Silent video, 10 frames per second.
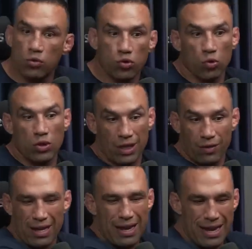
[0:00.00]
O Shogun já
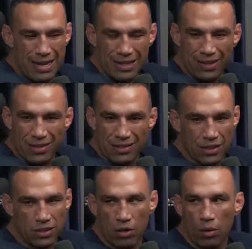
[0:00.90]
tava, já tava
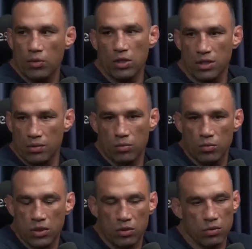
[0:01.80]
assim, já com a mão, já tendo, como
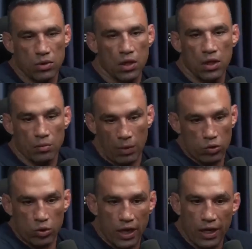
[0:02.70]
dizendo,
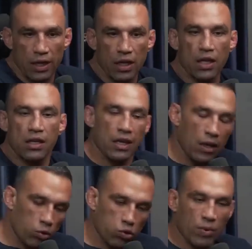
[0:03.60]
machuquei. E ele
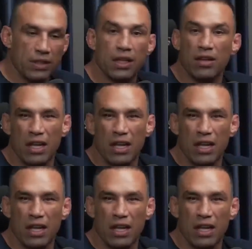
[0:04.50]
continuou batendo.